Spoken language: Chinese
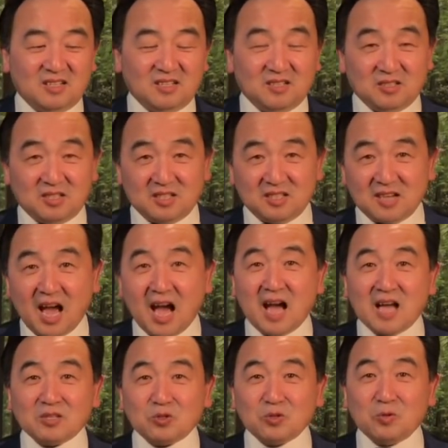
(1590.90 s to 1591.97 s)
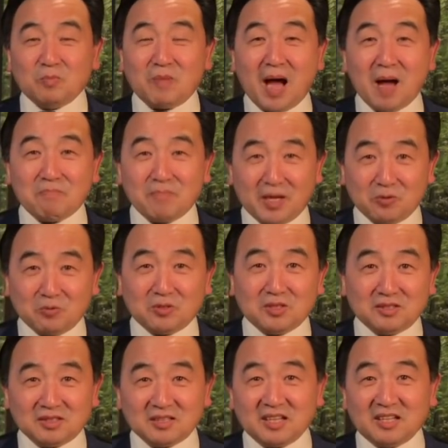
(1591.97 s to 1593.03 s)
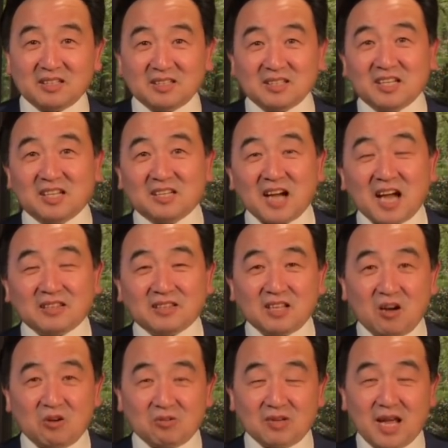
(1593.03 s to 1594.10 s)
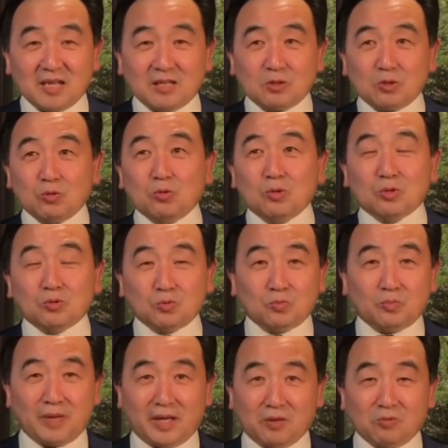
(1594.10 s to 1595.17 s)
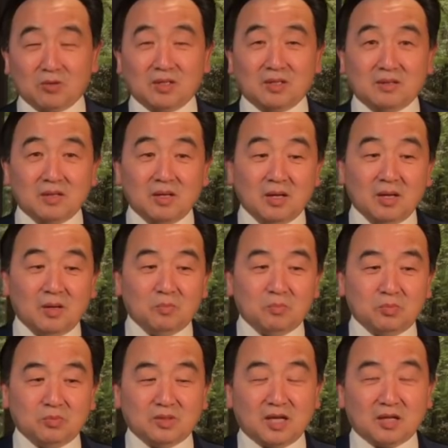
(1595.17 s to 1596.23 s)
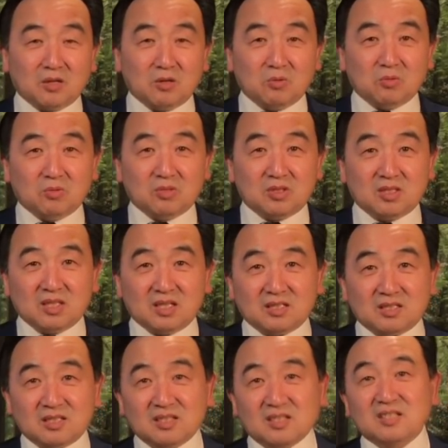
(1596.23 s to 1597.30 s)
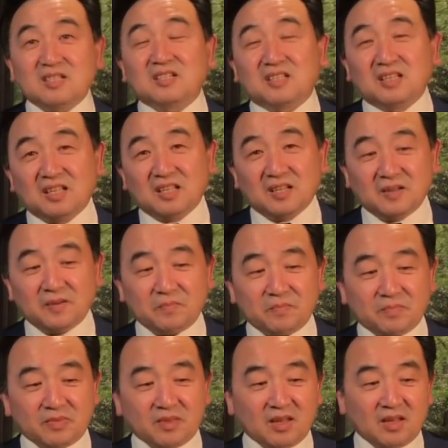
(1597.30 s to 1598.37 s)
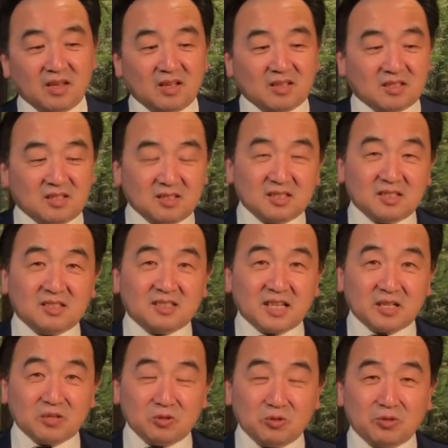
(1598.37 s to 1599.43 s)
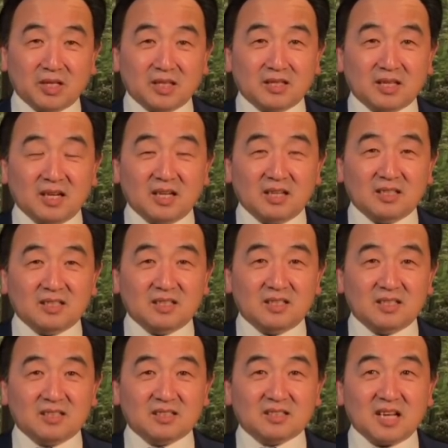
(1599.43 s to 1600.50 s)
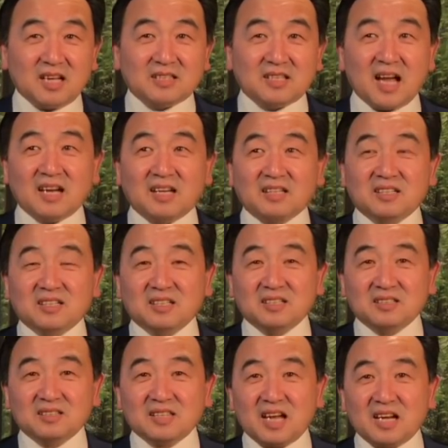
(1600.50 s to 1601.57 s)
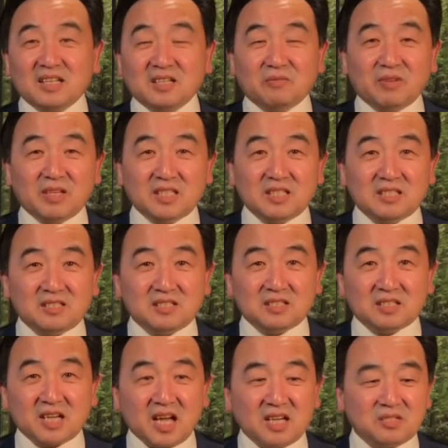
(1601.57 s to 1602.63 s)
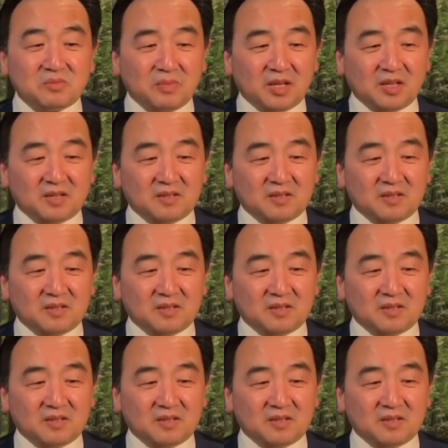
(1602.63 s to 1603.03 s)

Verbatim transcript: 是她去把美国人给给干掉，来拖住美国人，不能够坚持正义。可是这个女人呢，她戴了一个戴了一个围巾，是开什米尔。